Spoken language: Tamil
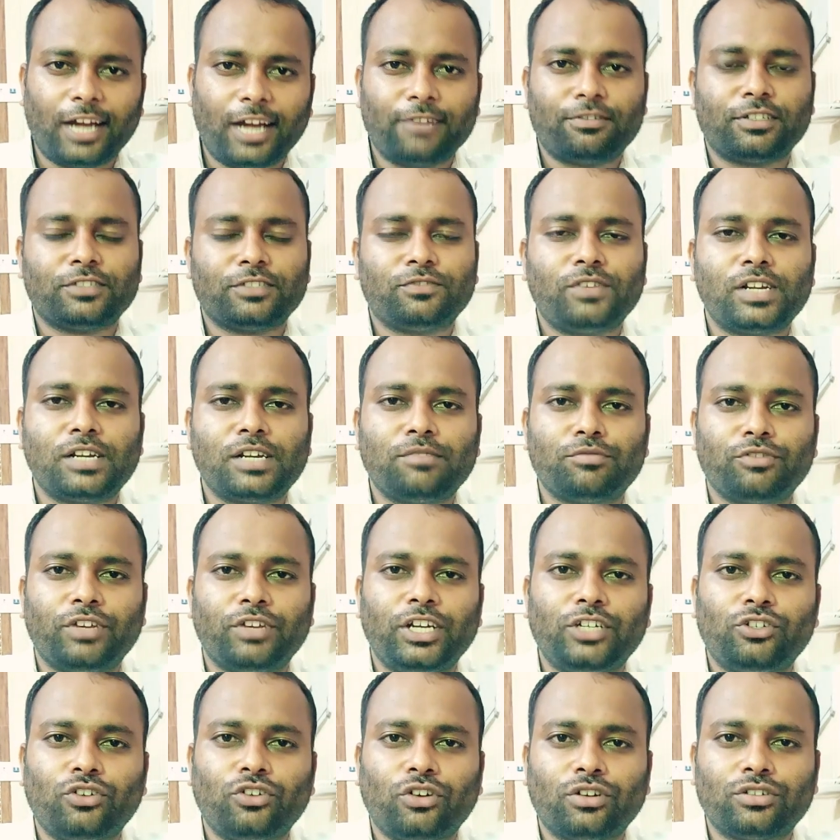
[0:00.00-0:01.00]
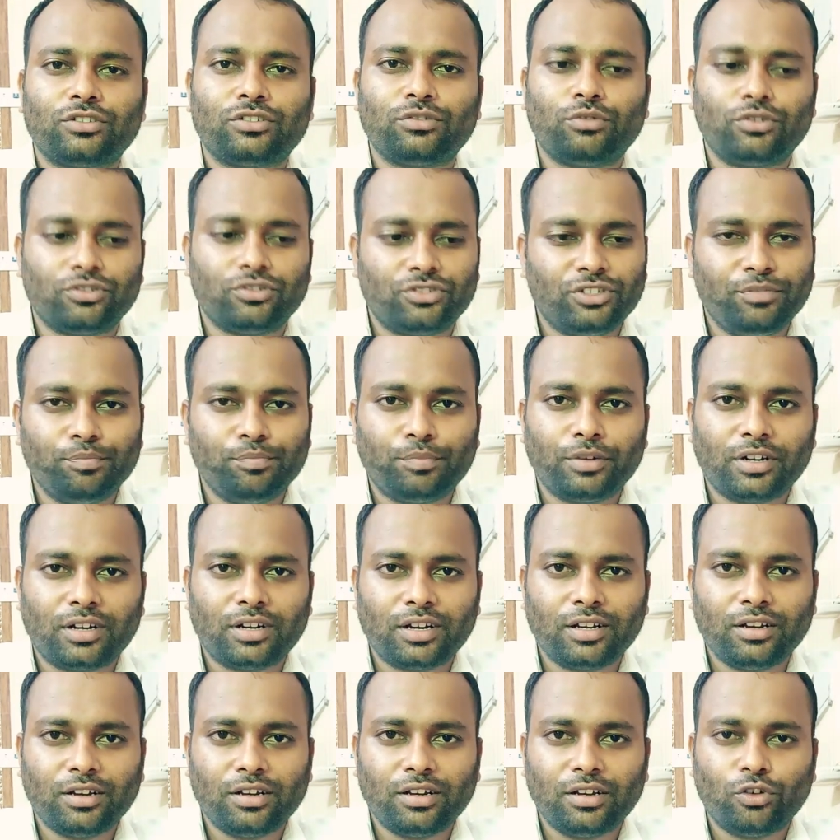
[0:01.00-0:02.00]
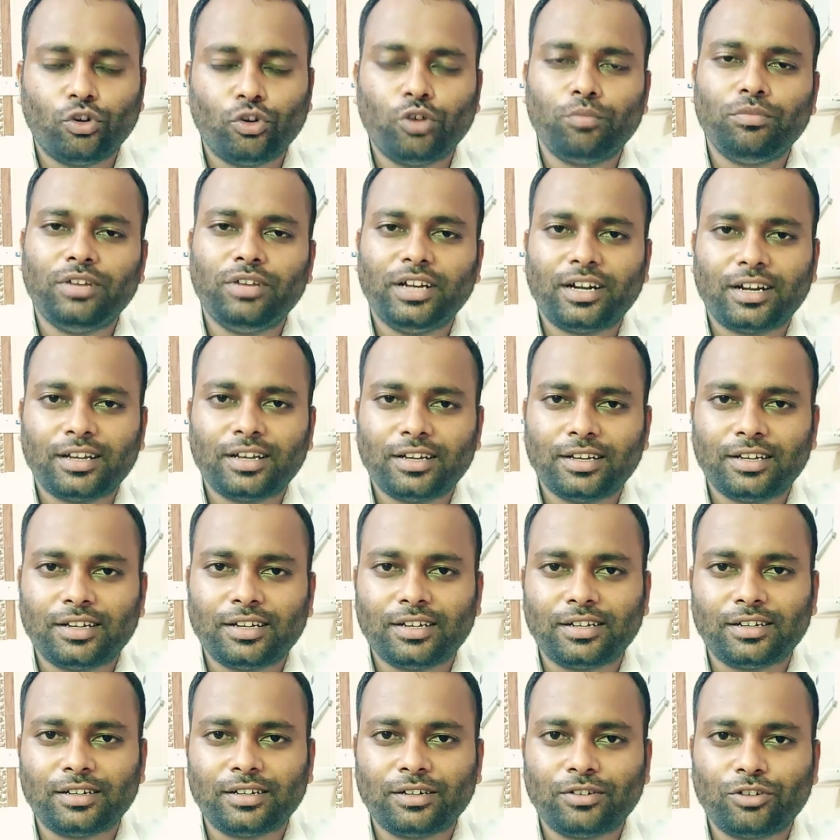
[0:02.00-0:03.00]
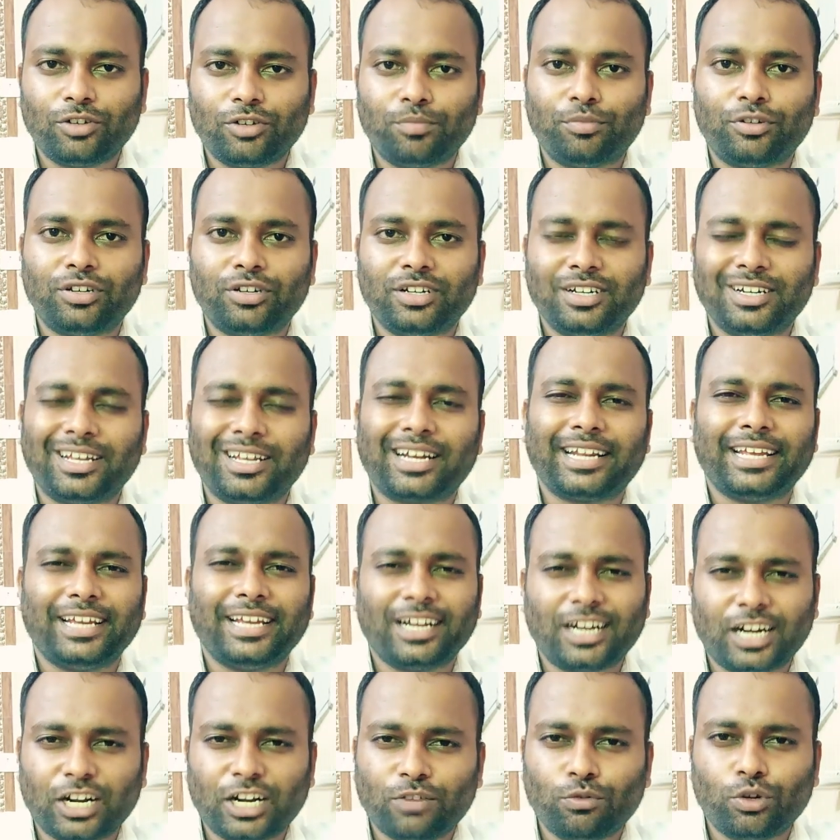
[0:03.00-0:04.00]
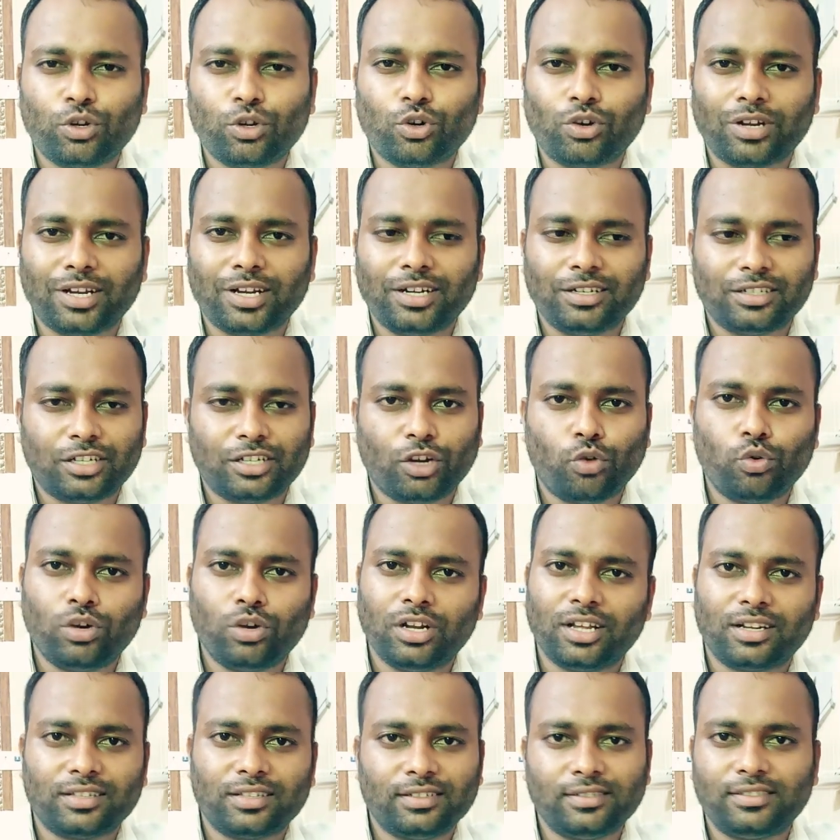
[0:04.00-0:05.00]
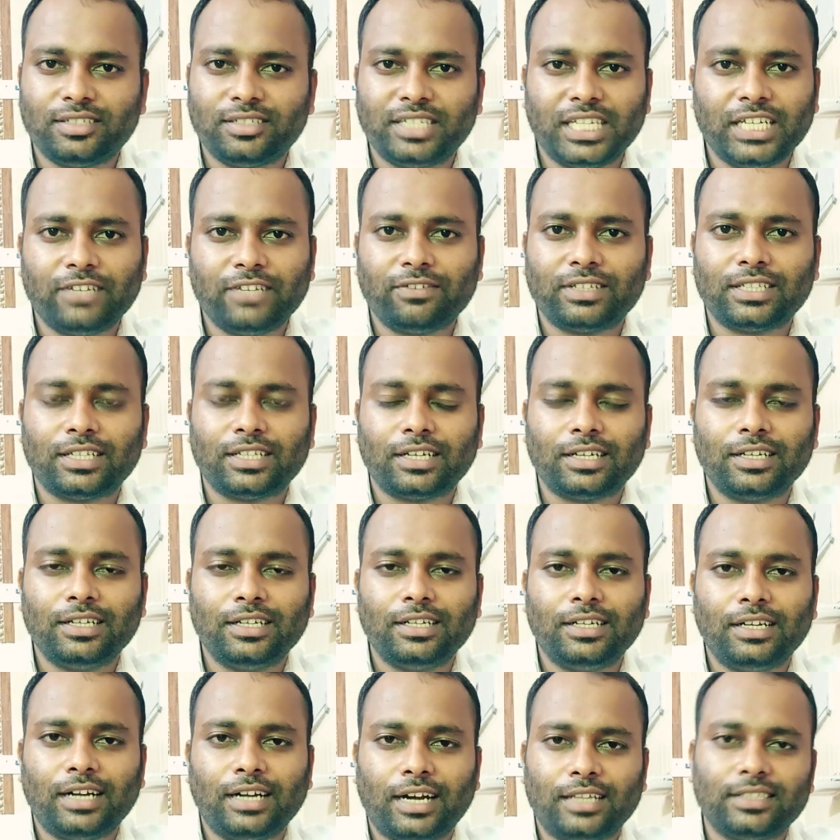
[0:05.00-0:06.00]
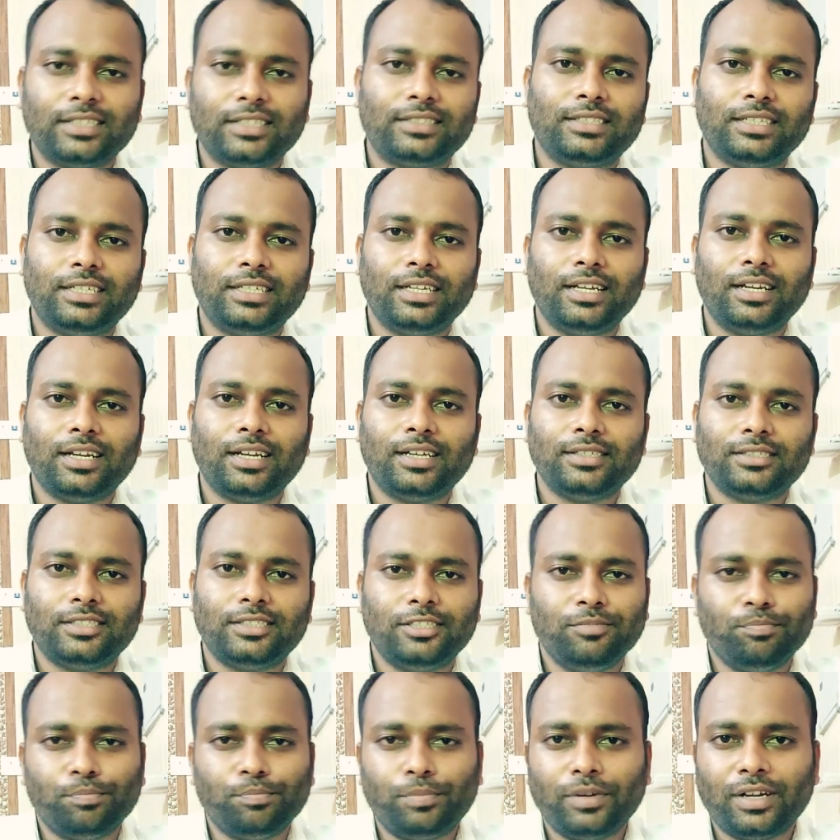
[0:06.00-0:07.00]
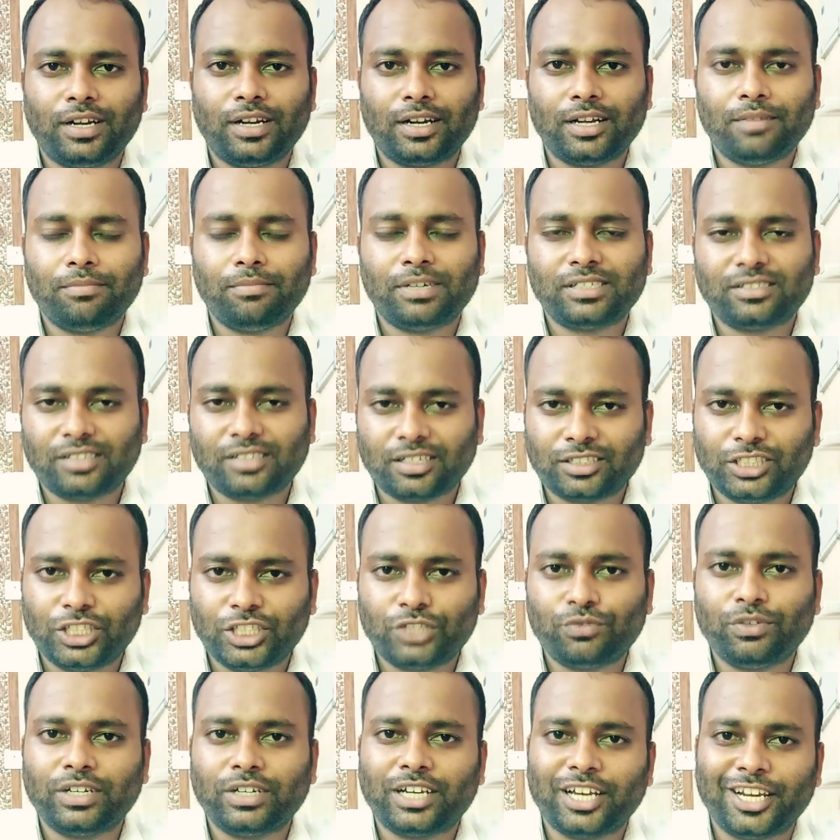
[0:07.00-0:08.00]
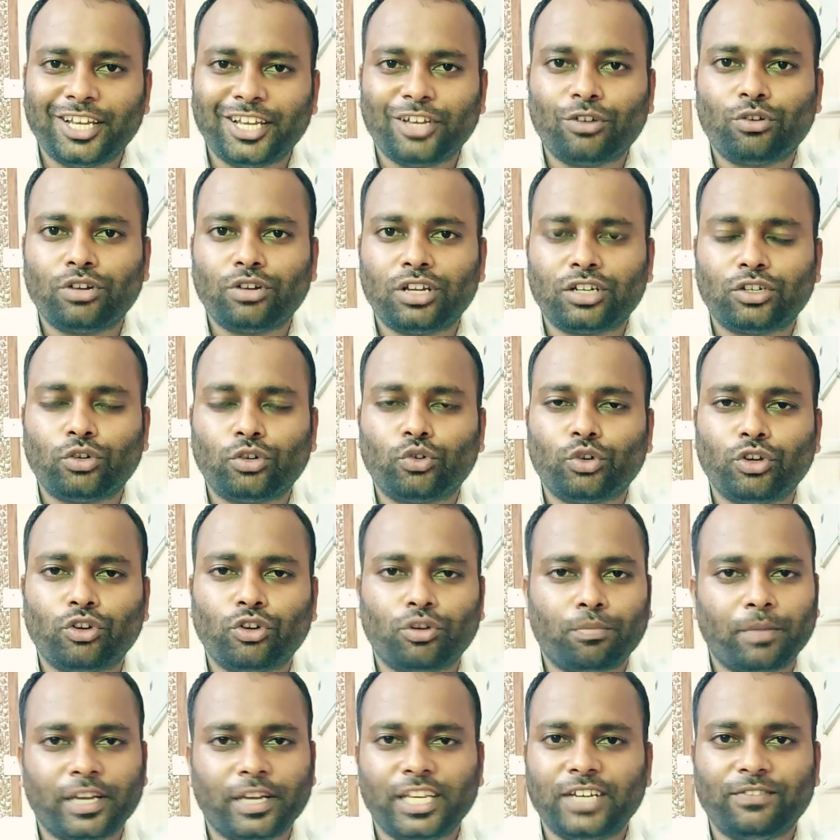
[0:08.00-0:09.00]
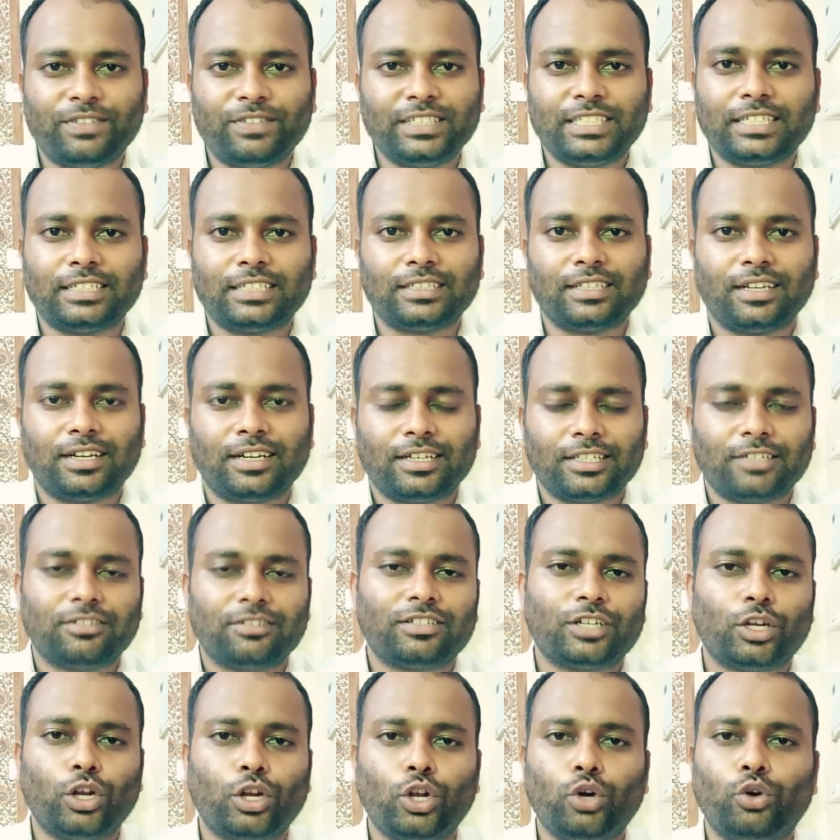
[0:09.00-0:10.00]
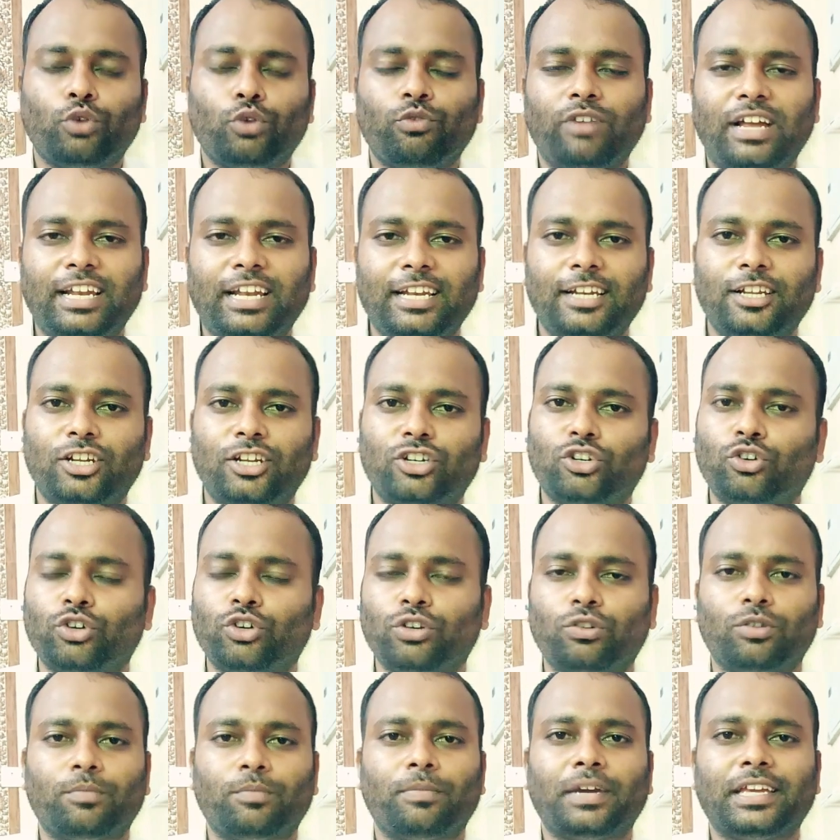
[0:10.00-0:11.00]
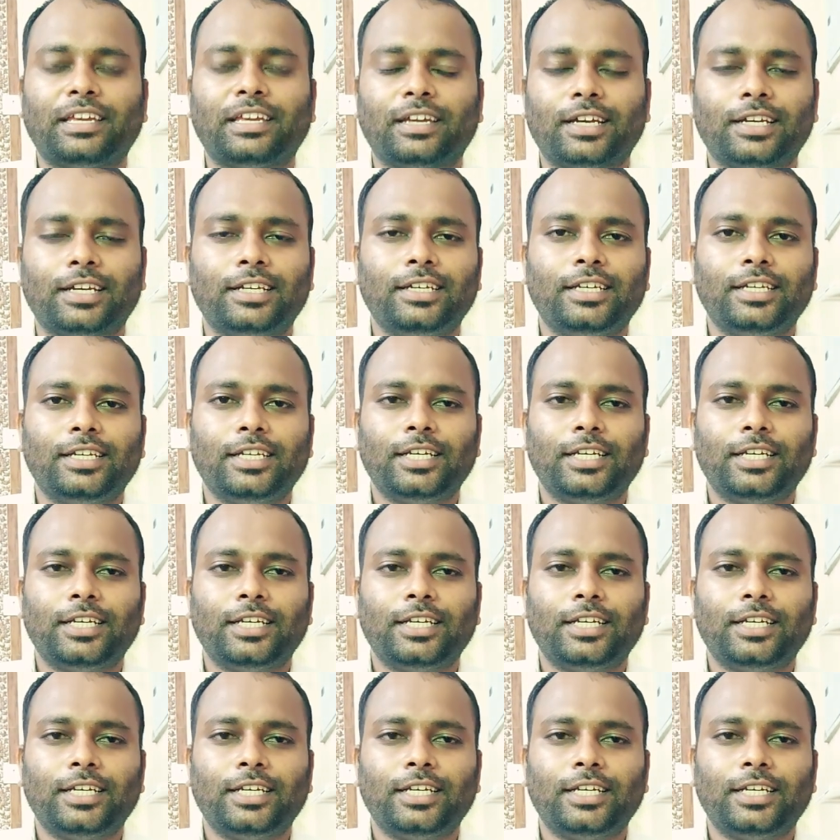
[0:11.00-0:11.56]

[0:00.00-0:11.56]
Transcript: ஹாய் ஃப்ரெண்ட்ஸ் வெல்கம் டு வெல் டாக்ஸ் ஒரு சிம்பிளான ஹோம்லியான ஒரு பொண்ணு நிறைய கனவுகளோட டவுனில் இருந்து சிட்டிக்கு வந்தாள் அந்த சிட்டியில் சிம்பிளான பட் சக்ஸஸ்ஃபுல் கரியரோட இருக்கக்கூடிய ஒரு பையன் வந்திருந்தான் அதாவது நல்ல ஒரு வேலையில் இருக்கக்கூடிய ஒரு பையன்